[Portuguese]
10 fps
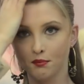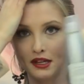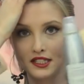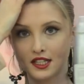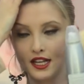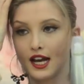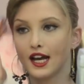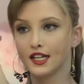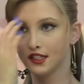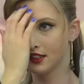passei na
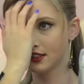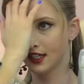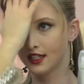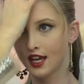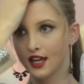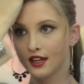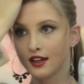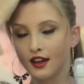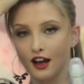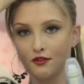raiz e sequei
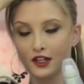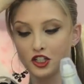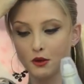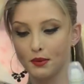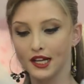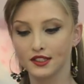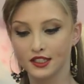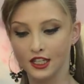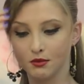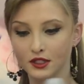a franja pra
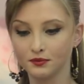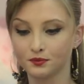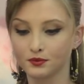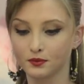cima.